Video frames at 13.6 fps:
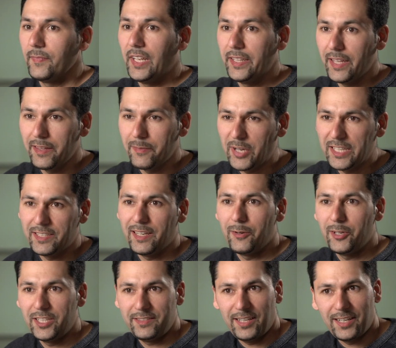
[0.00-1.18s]
Y además
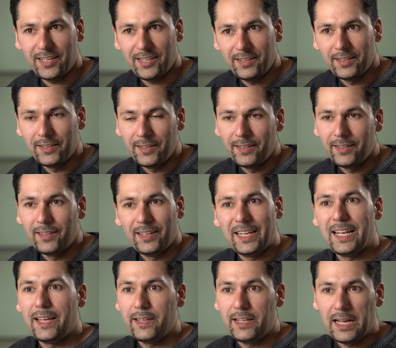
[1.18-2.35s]
cabe destacar
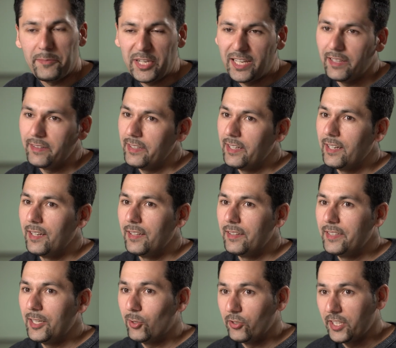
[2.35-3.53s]
que la dinámica del,
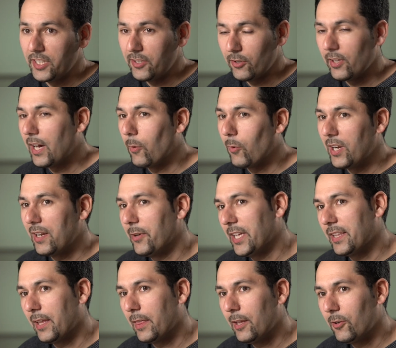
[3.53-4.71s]
del contenido de agua en la
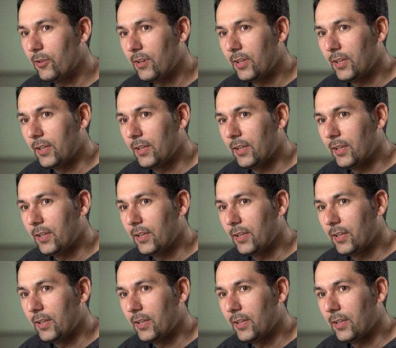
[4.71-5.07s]
vegetación